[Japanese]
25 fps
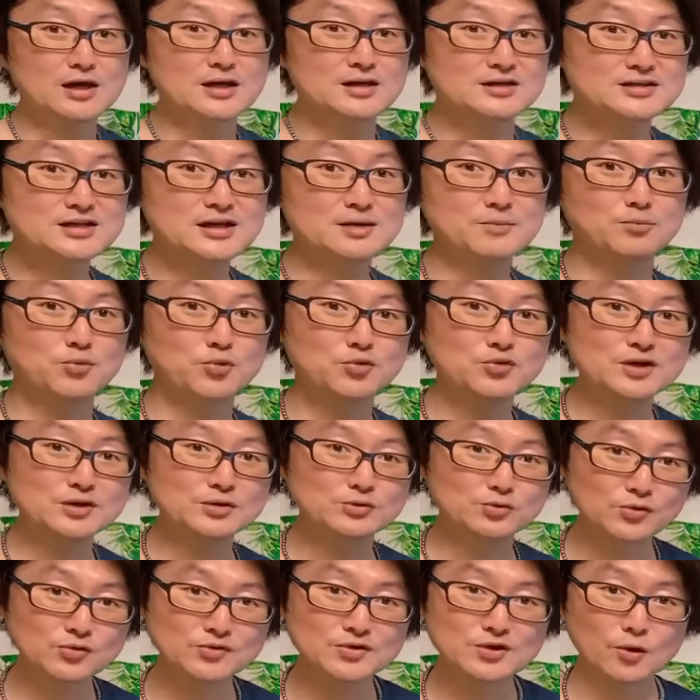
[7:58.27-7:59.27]
じゃあ僕は
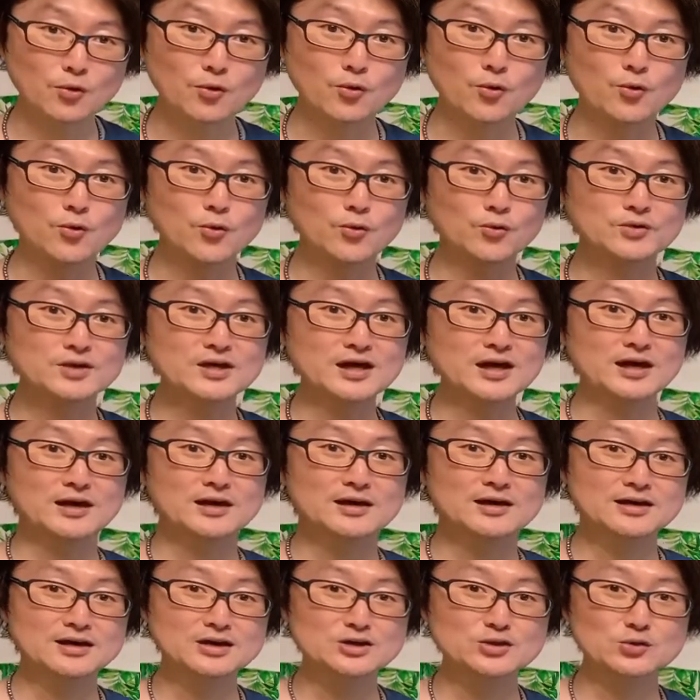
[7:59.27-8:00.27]
どんな方法で
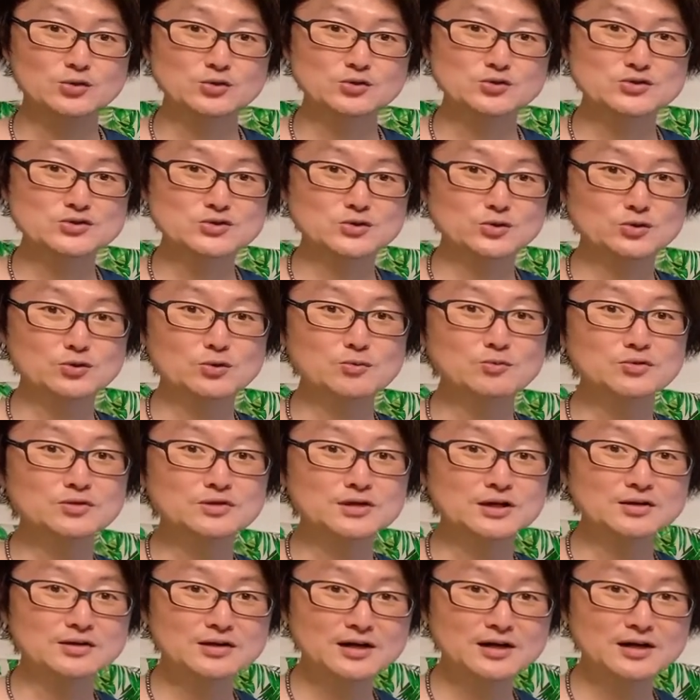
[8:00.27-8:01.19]
移動しようと思ってる